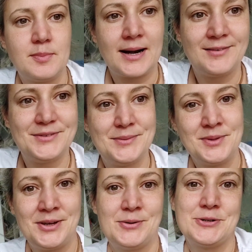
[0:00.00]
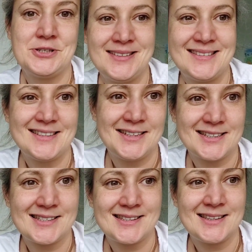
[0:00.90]
Правда, мне очень
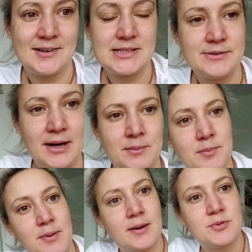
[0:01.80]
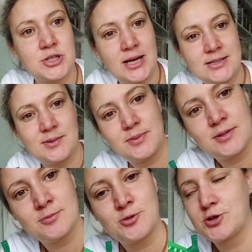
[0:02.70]
интересно с вами пообщаться,
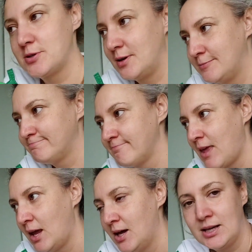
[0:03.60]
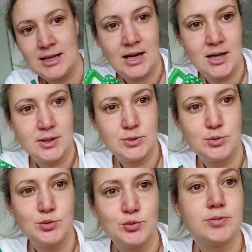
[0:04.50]
потому что я
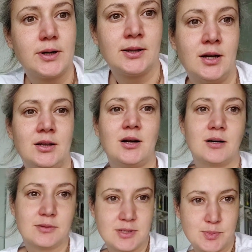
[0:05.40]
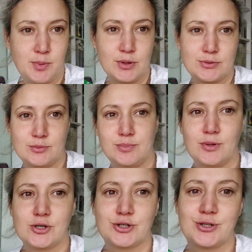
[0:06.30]
YouTube канал как-то использую
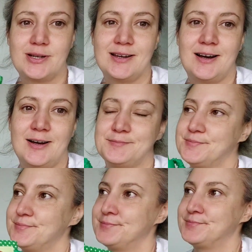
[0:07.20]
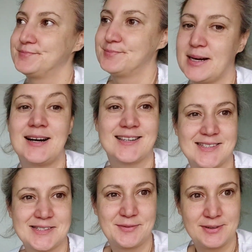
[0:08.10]
больше для
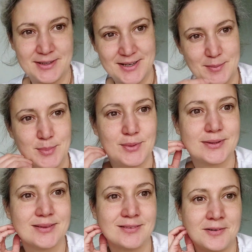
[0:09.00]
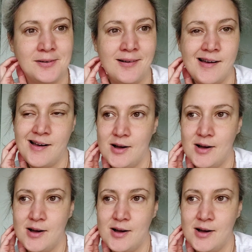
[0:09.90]
показа своих работ, но